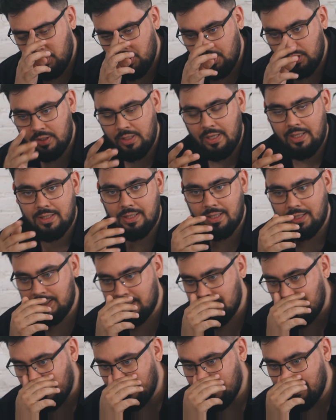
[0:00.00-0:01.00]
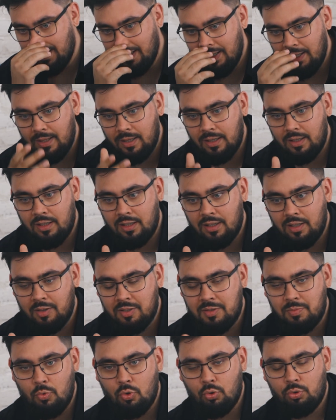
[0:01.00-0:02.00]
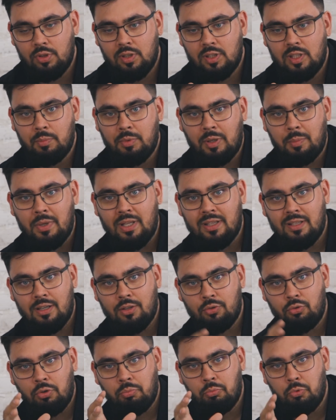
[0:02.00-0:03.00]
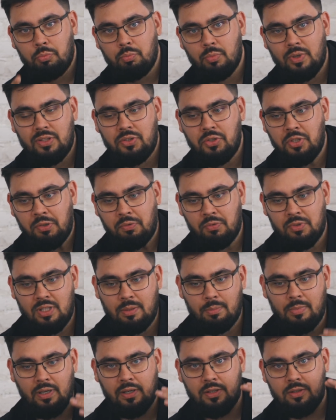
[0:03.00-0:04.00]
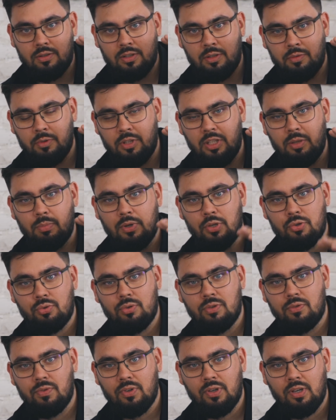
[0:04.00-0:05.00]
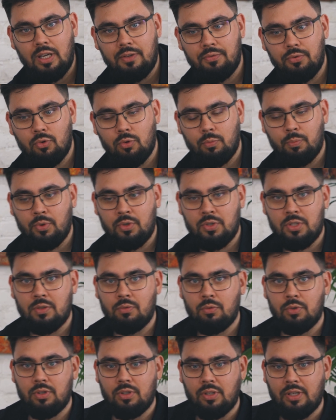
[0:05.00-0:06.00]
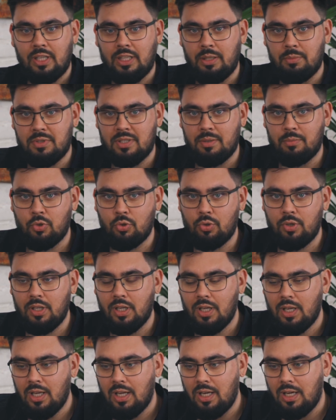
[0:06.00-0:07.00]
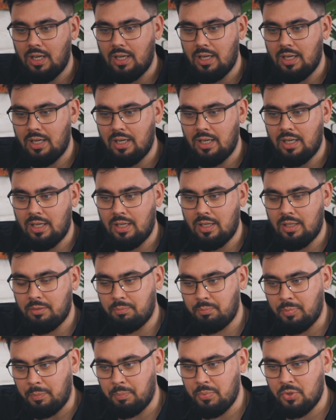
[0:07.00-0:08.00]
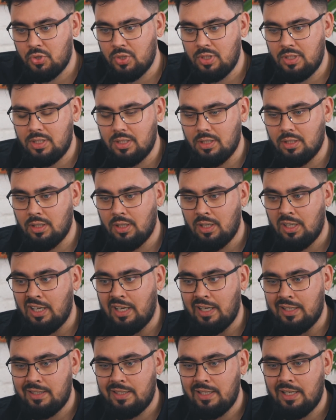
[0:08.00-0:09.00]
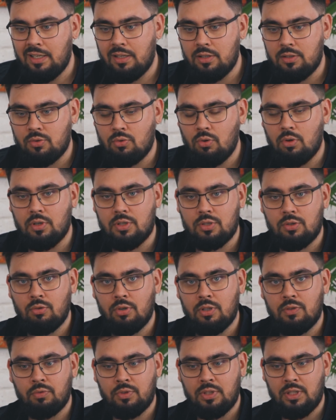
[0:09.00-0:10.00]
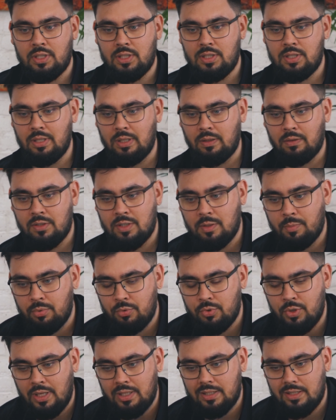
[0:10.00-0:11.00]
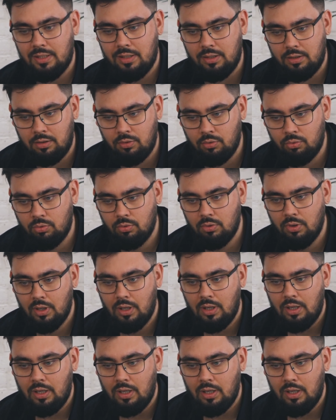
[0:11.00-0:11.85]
посчитать, я не знаю, э, смогут ли там ребята, которые будут монтировать, добавить небольшую инфографику, просто вот рядом со мной э, пропишите отдельно, сколько стоят вот эти сервисы, получается, Лилу,